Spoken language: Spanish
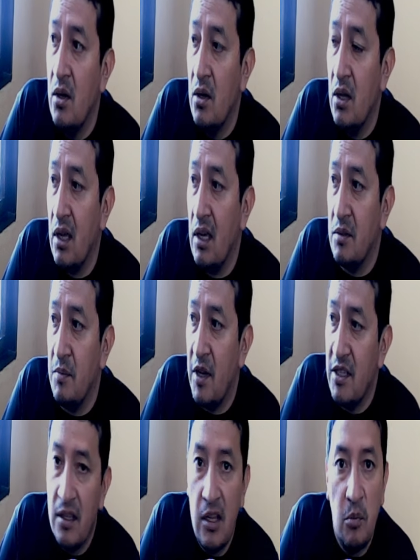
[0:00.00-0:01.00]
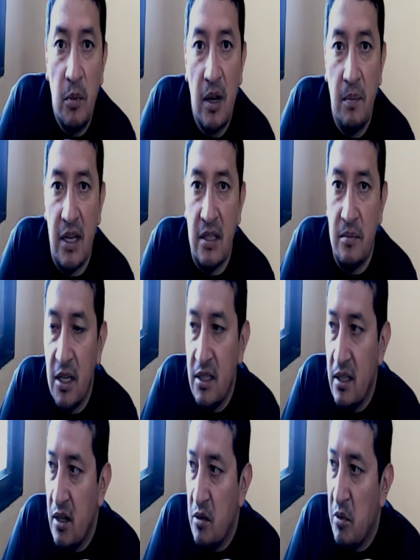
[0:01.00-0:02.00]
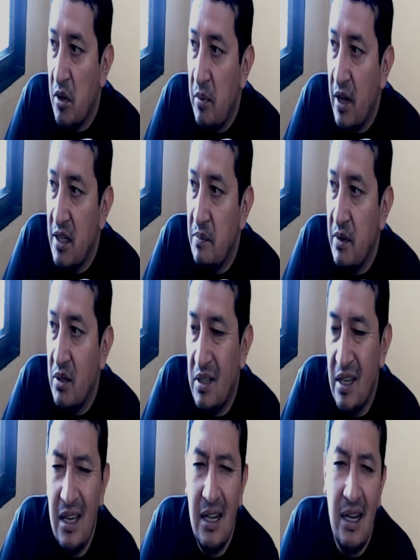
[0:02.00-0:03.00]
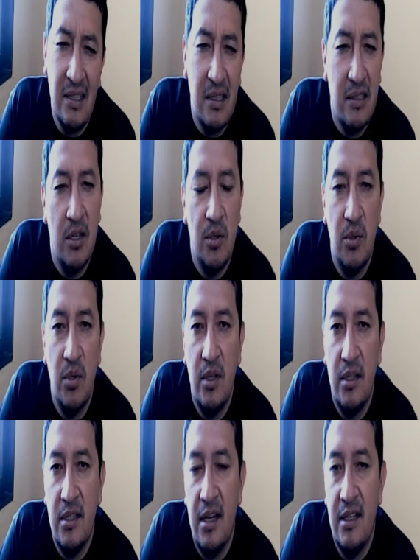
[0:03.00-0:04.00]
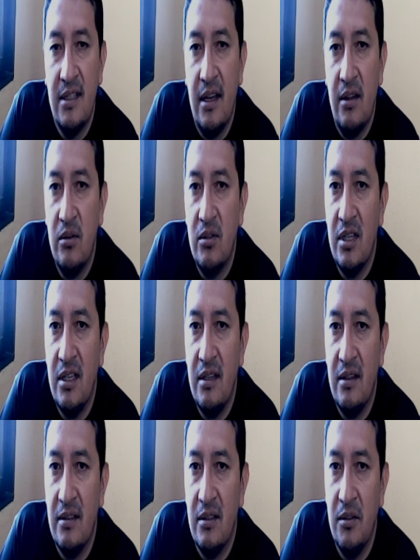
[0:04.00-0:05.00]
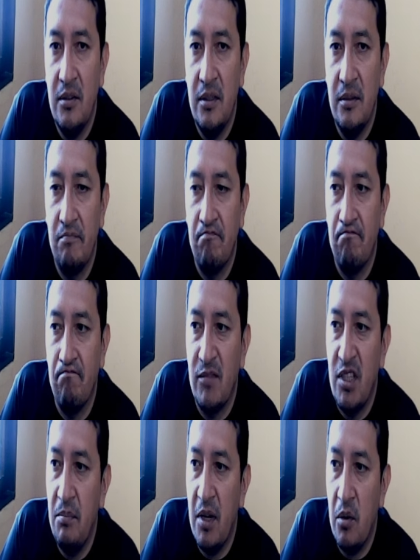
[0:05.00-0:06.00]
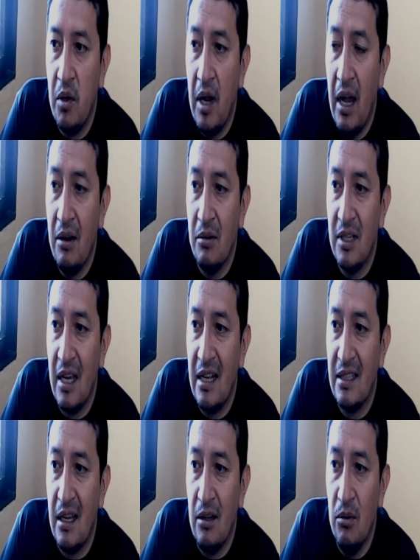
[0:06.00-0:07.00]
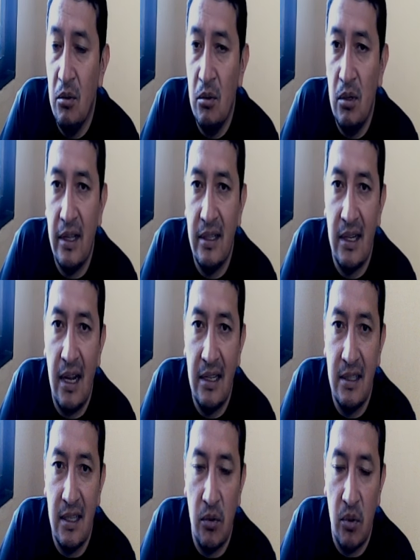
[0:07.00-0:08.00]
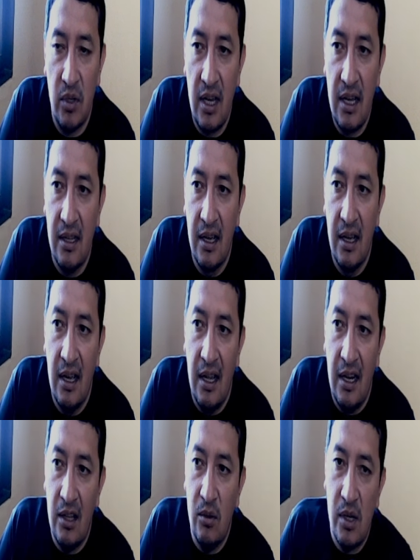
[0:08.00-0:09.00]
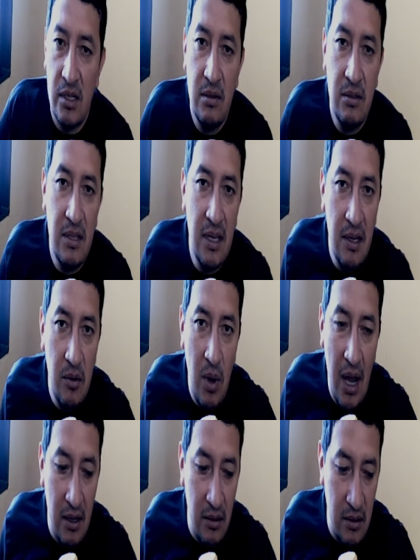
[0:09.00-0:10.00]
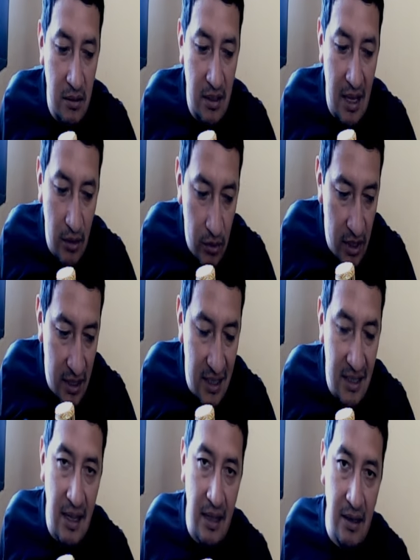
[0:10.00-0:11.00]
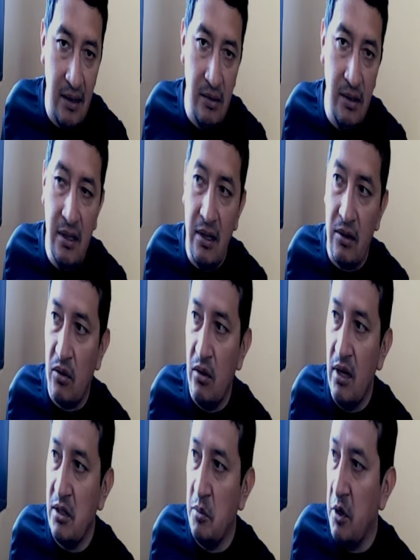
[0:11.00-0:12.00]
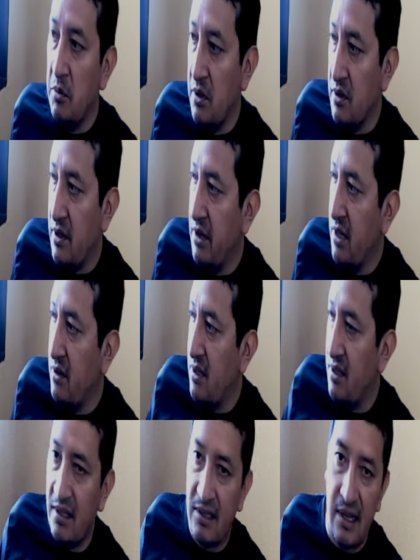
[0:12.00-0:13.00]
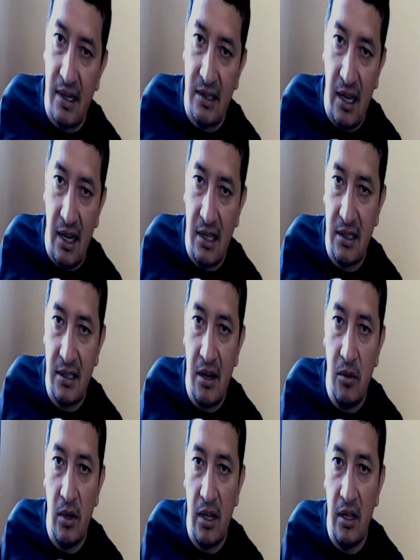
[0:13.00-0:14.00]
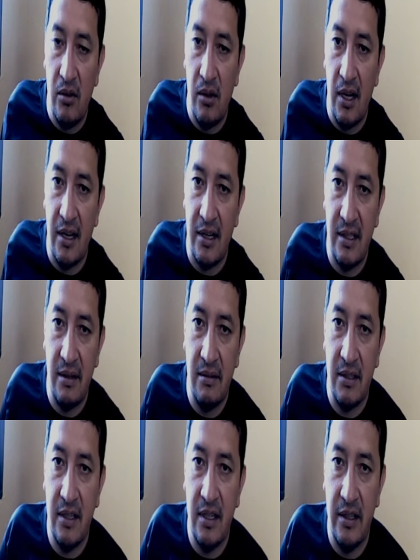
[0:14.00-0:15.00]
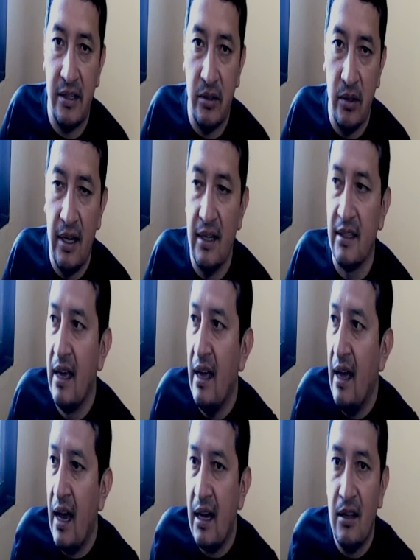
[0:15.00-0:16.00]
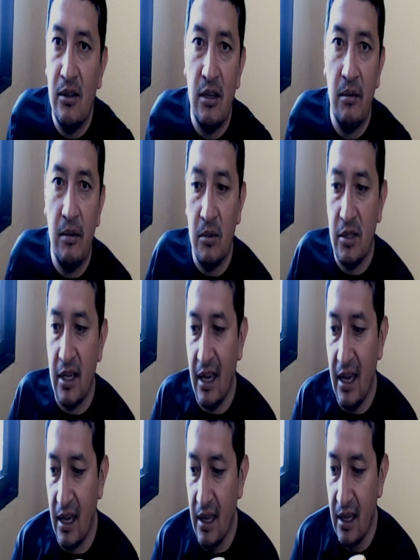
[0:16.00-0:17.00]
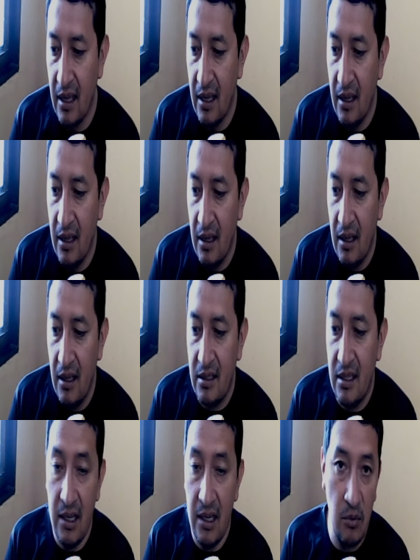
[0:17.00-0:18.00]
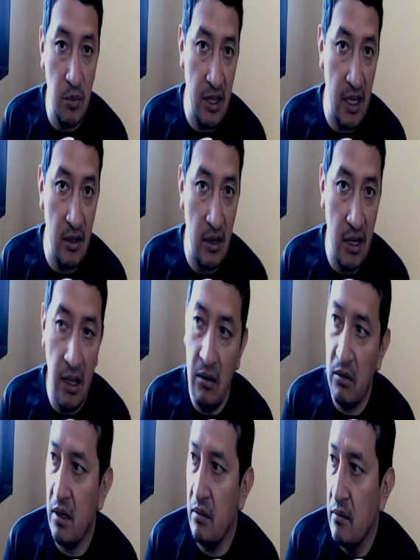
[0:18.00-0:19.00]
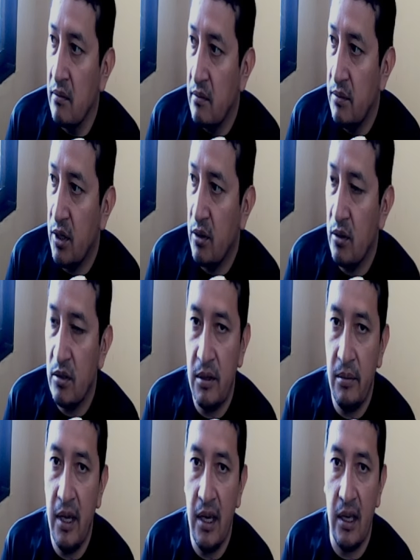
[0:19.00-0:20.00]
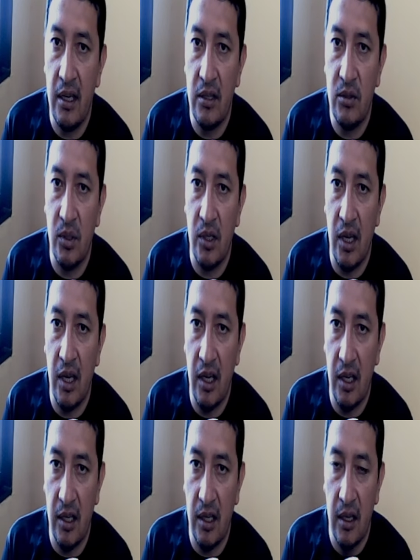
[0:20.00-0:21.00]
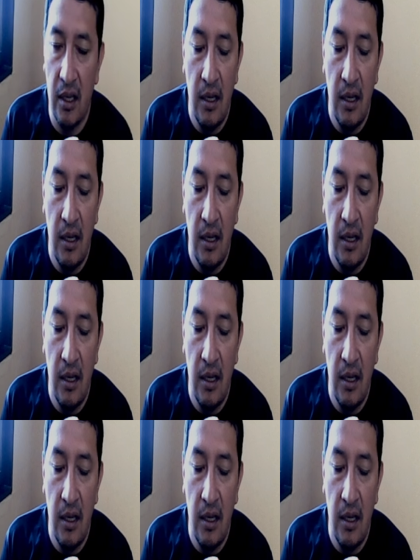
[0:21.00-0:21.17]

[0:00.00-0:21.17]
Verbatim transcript: es más dinero para el país, más dinero para el país, pero siguen las instituciones del Estado sin, sin, mejorar. O sea, la salud, la, inseguridad, la educación sigue igual. Entonces, ¿a dónde se está yendo el dinero? Con Lazo, por lo menos sabíamos que se, se las estaban guardando a las reservas internacionales. Acá no sabemos en qué. Sigue aumentando la deuda pero no se ve eso en,